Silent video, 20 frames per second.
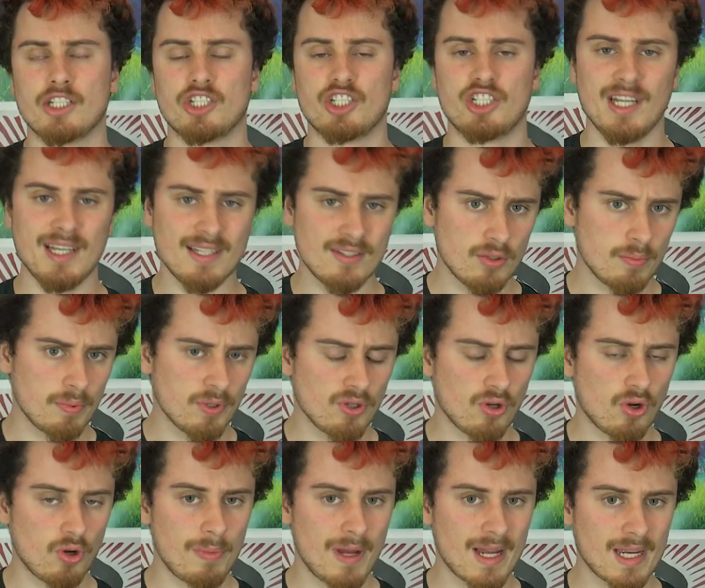J'ai
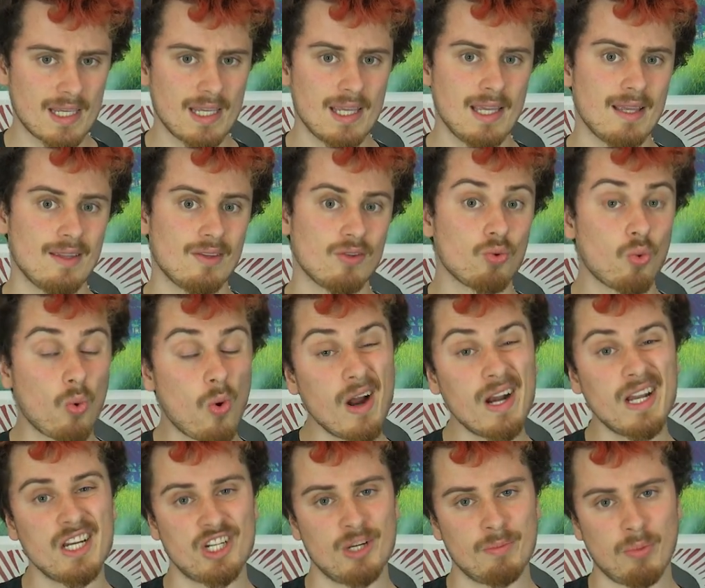cependant remarqué trois
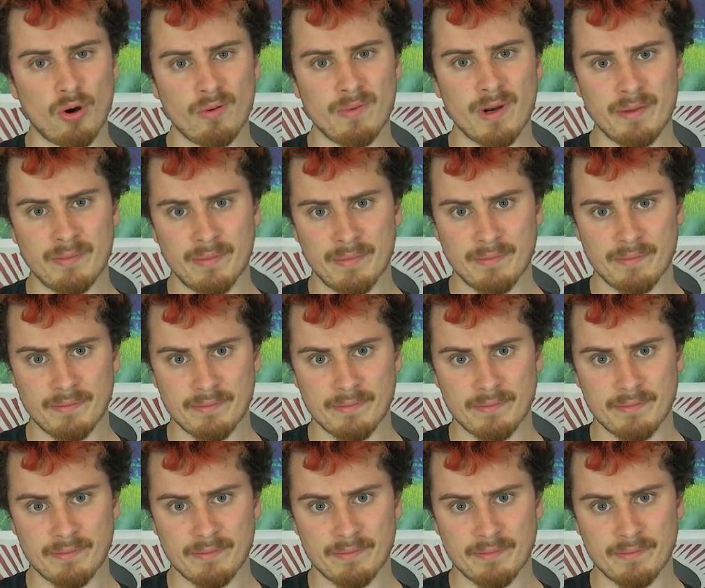légers problèmes.